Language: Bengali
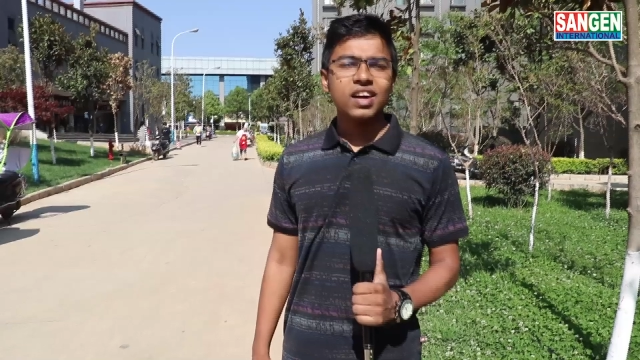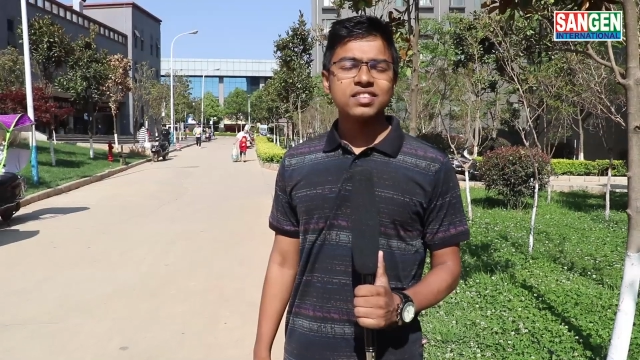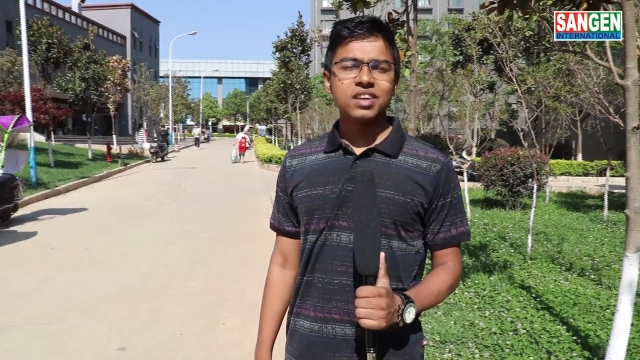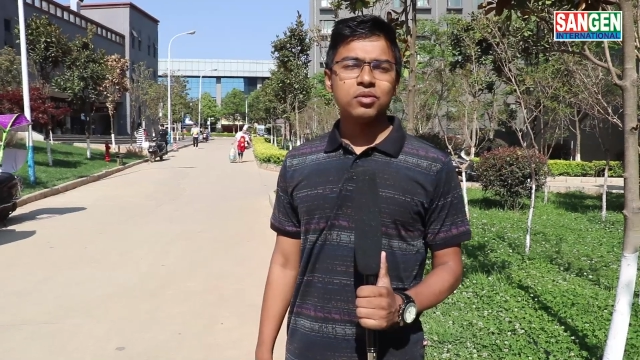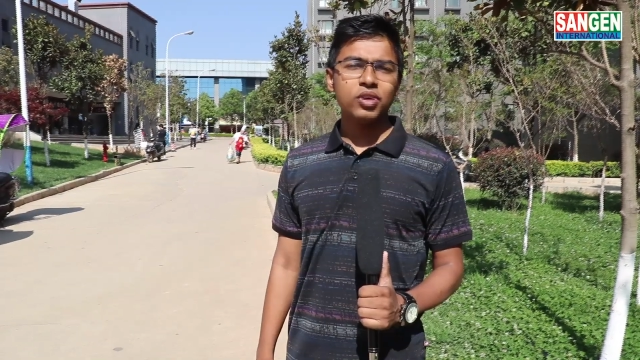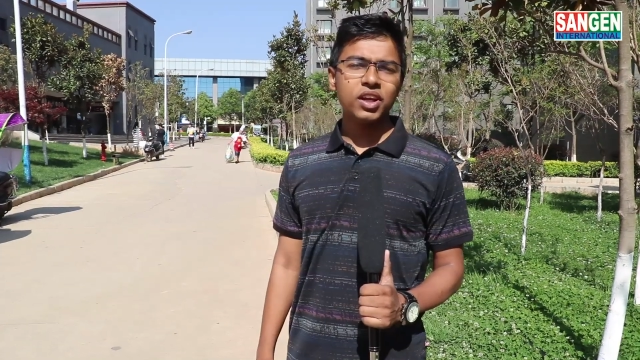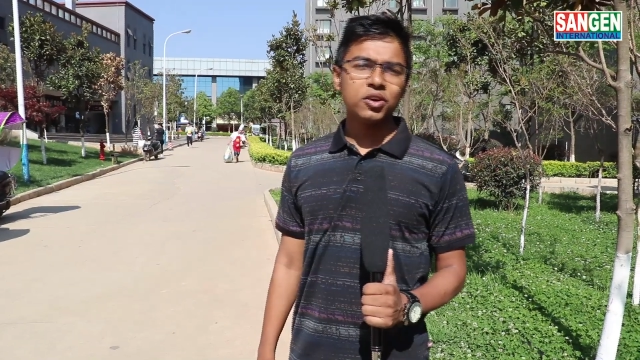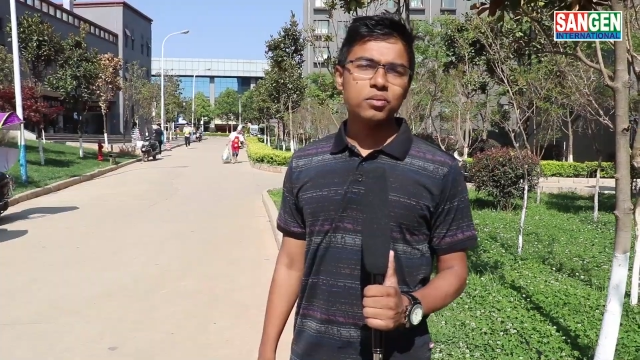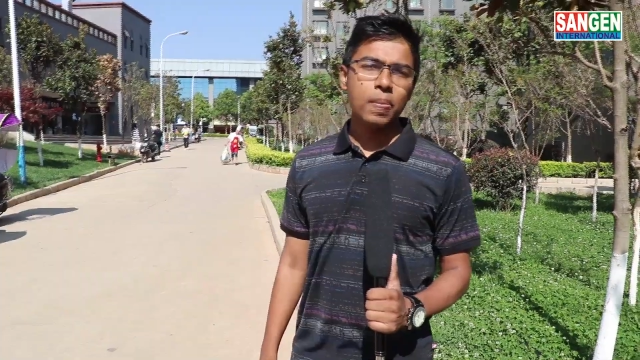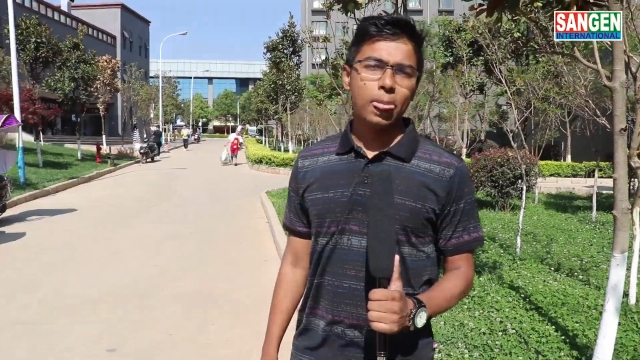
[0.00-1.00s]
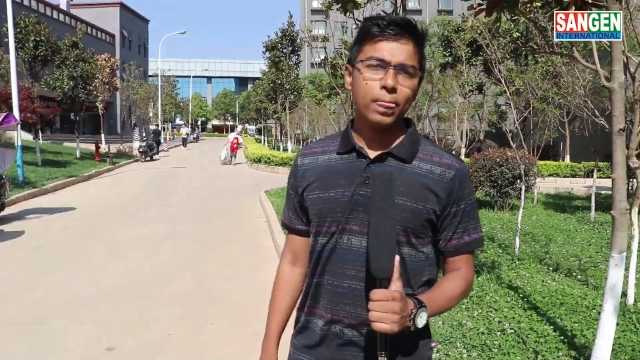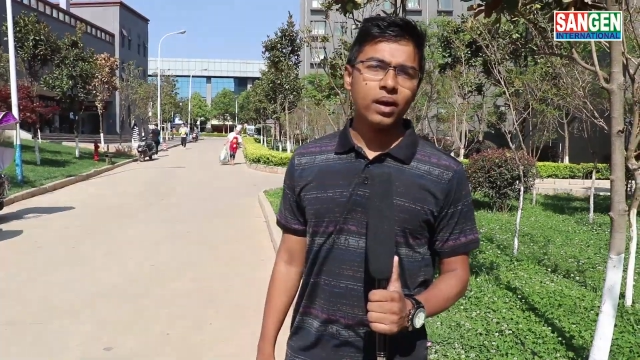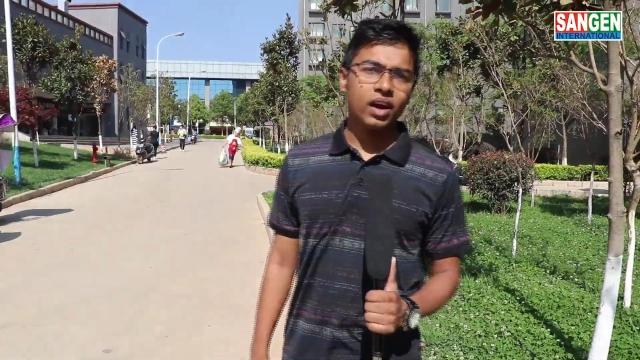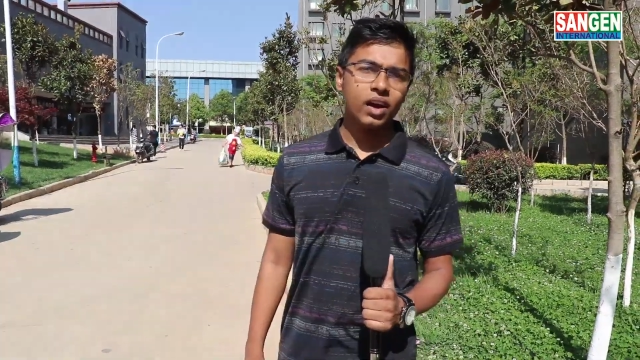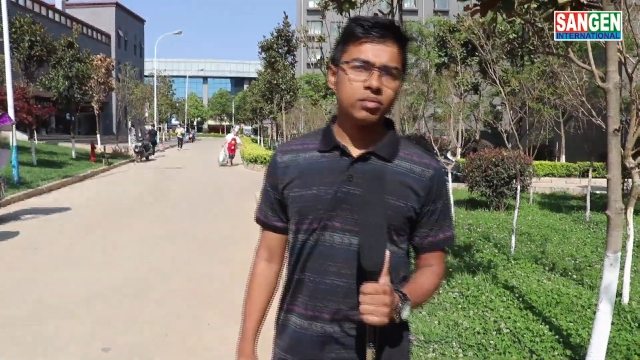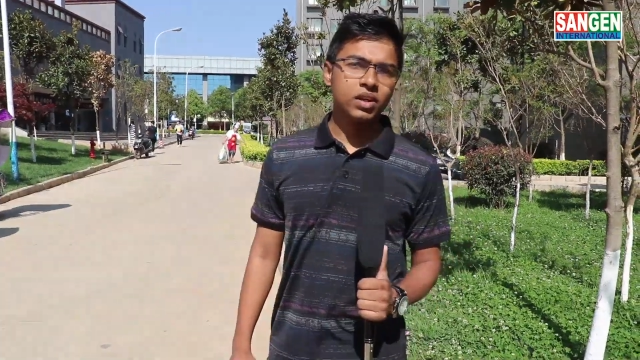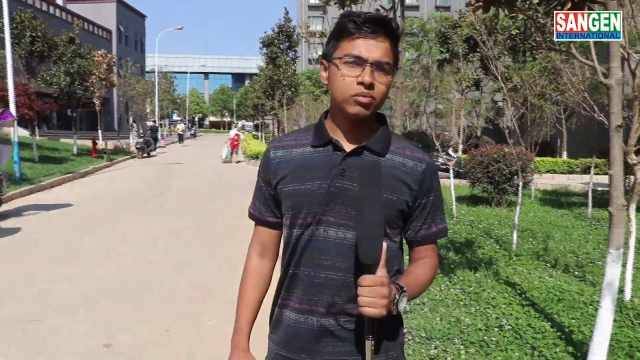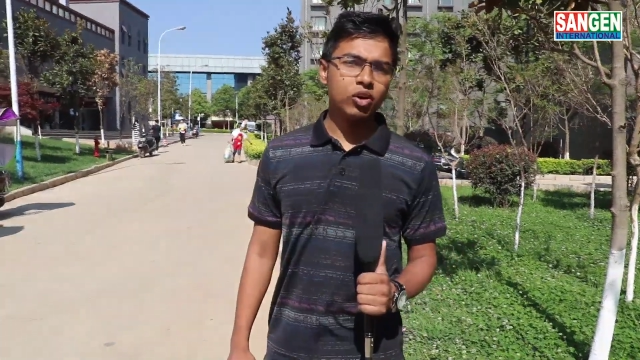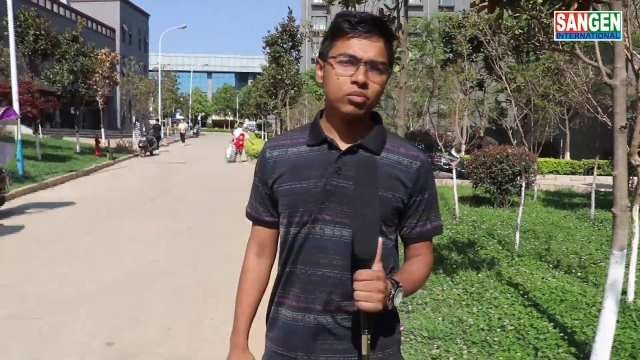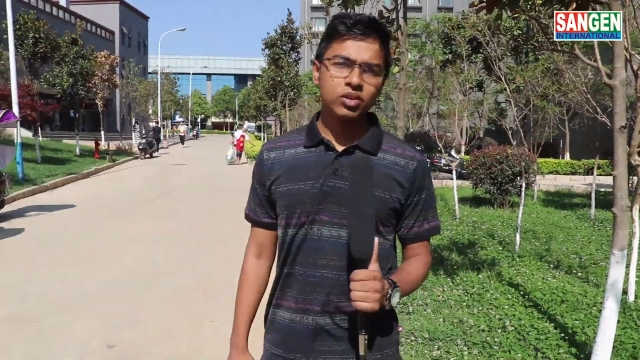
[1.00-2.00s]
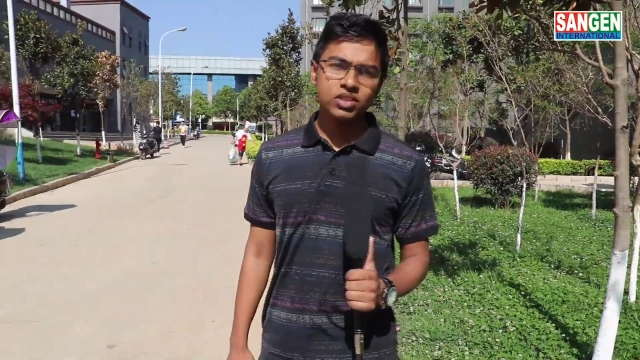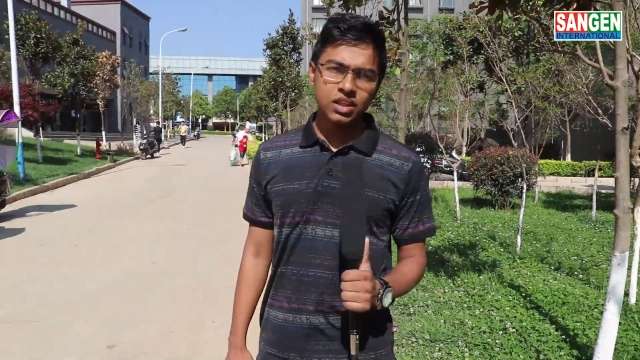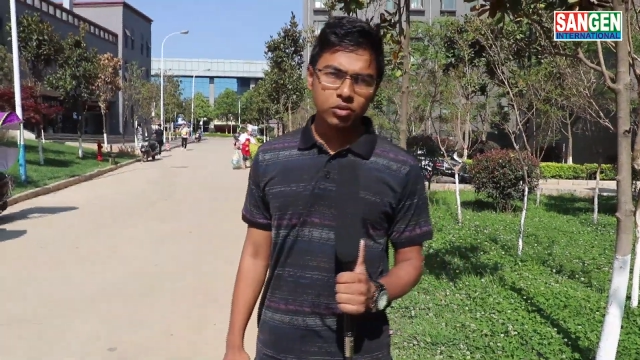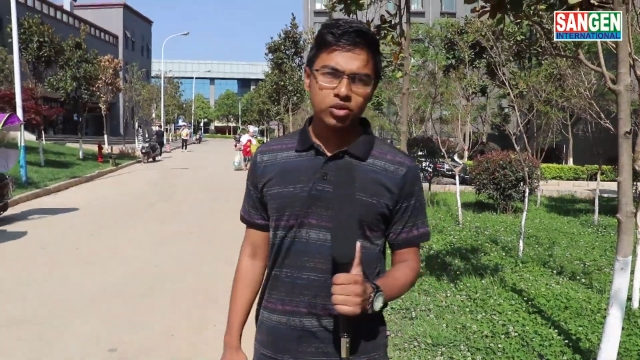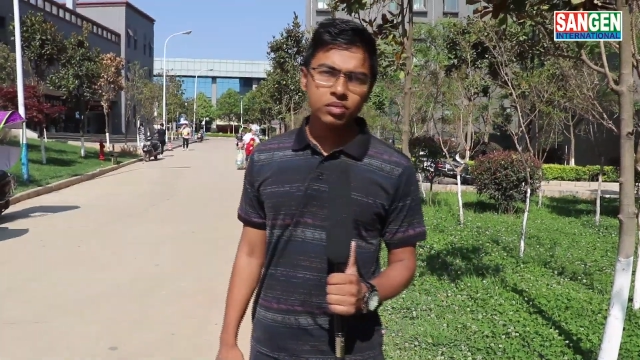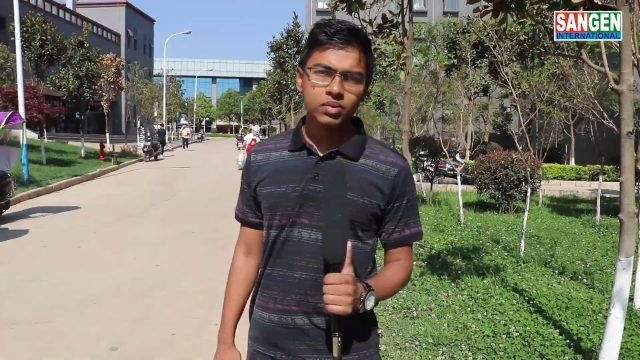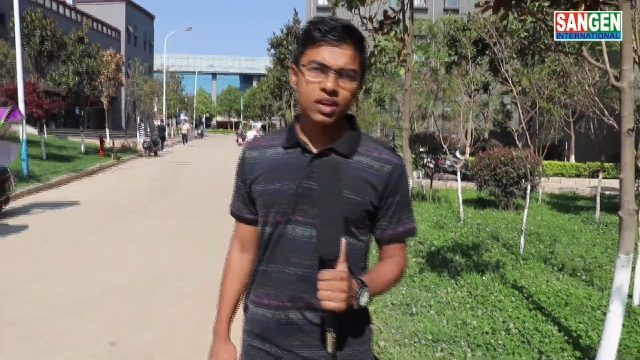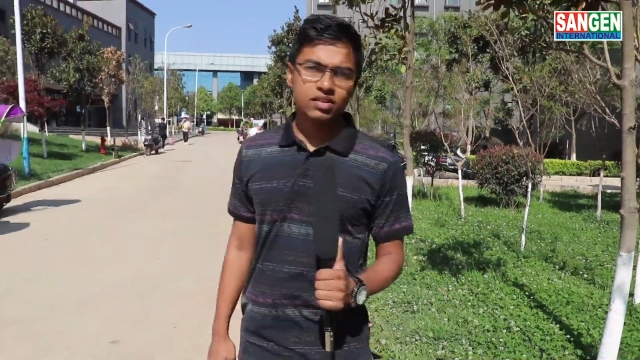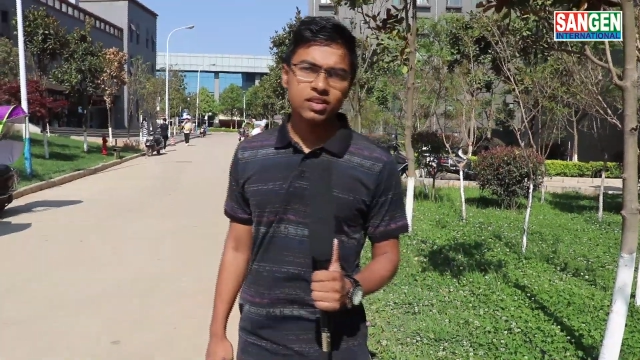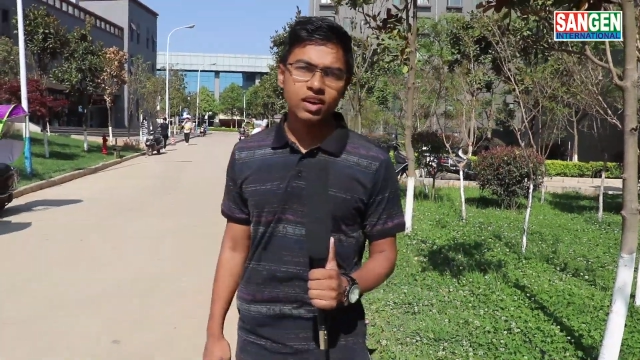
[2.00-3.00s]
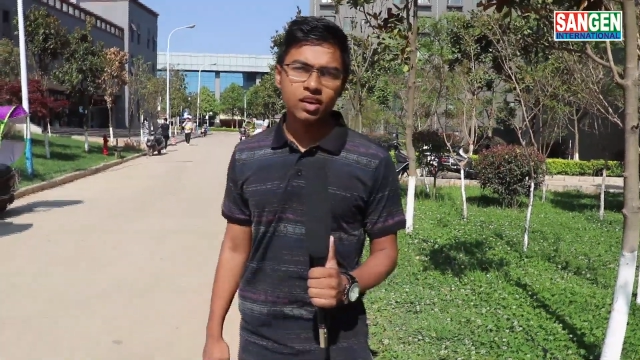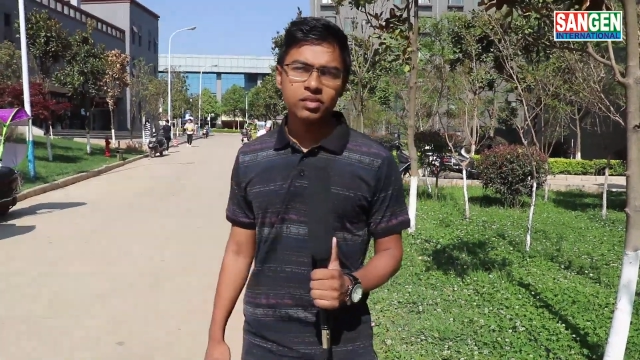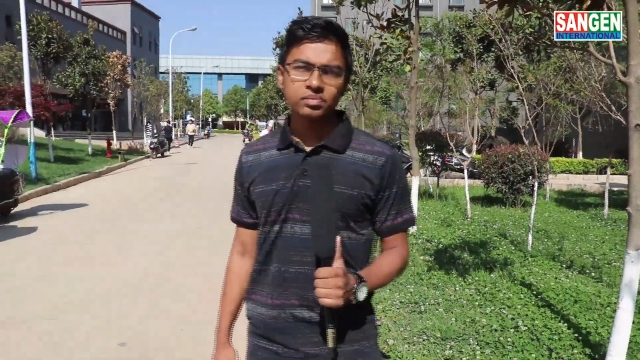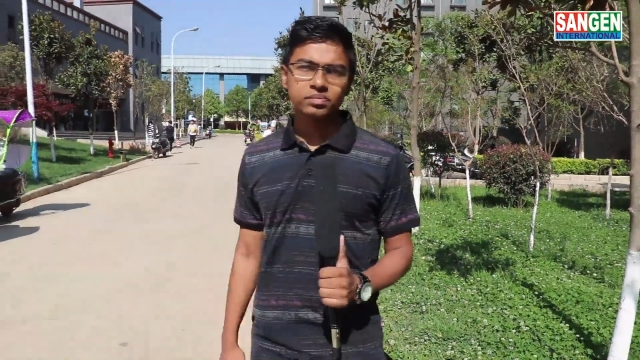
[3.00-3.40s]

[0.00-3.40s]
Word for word: আসসালামু আলাইকুম আমি মোহাম্মদ জামিউল ইবনে নাসির খান